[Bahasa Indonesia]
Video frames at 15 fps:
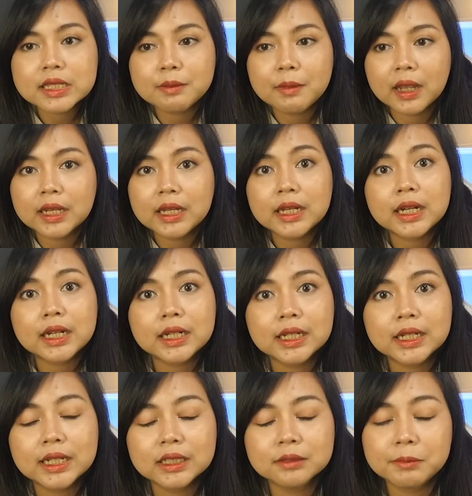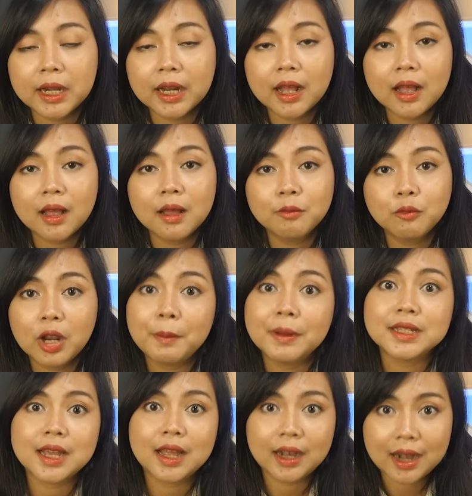semakin dekat, mereka mulai
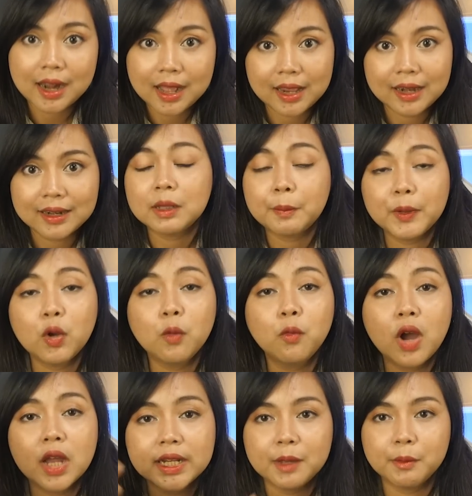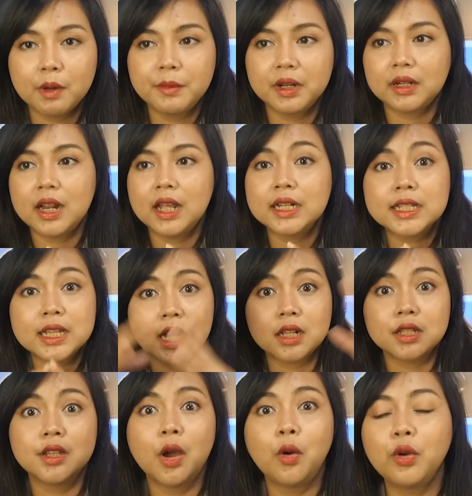pacaran. Tapi hubungannya ya benar-benar dari
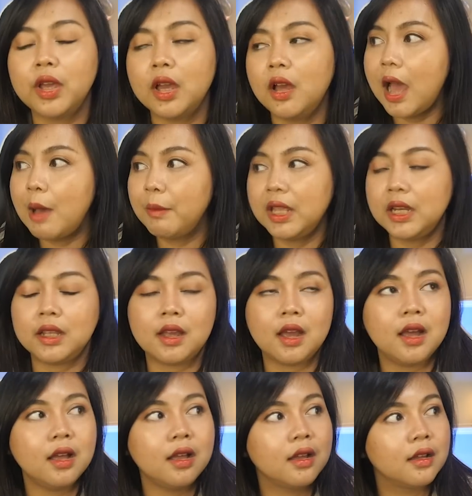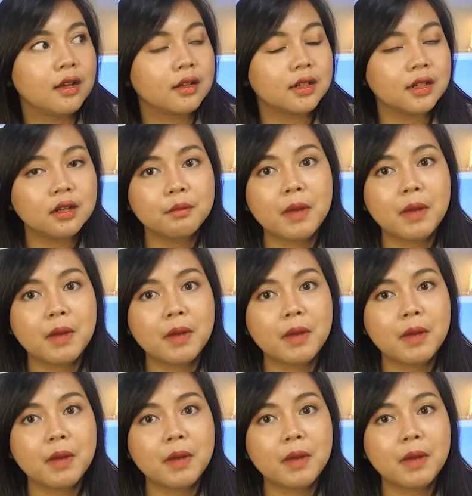jarak jauh ya. Amerika ke